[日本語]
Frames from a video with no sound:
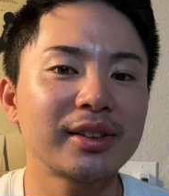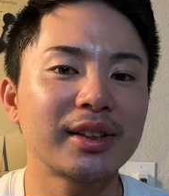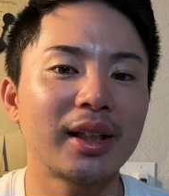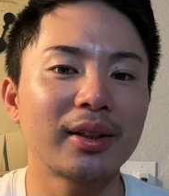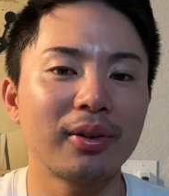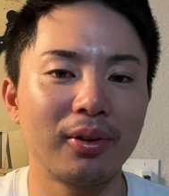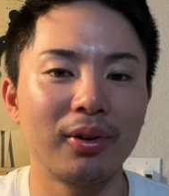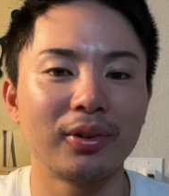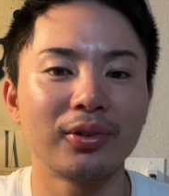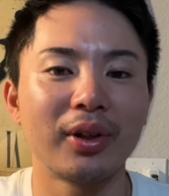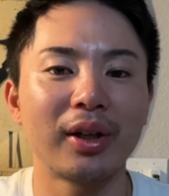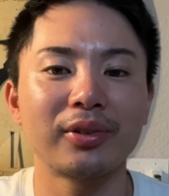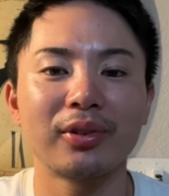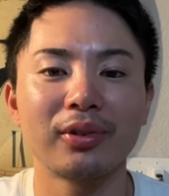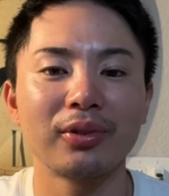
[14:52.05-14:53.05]
した後の
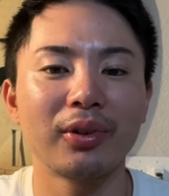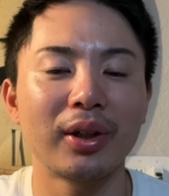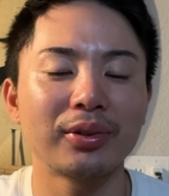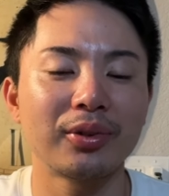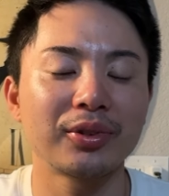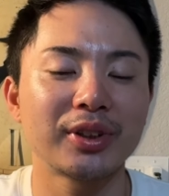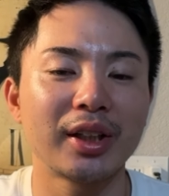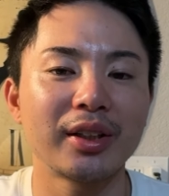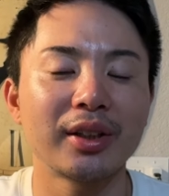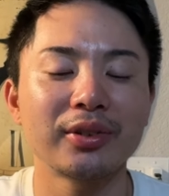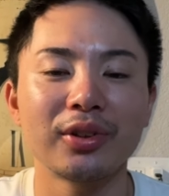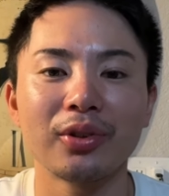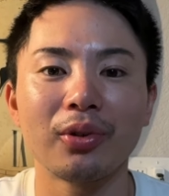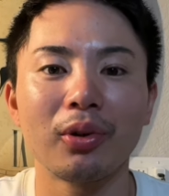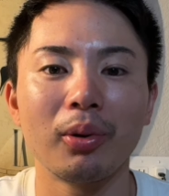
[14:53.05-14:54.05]
ドラフトの戦略
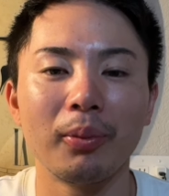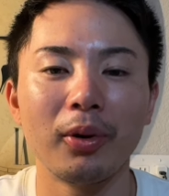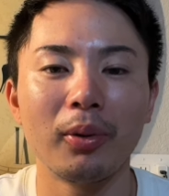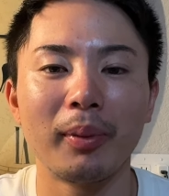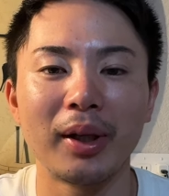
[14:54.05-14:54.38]
というところも、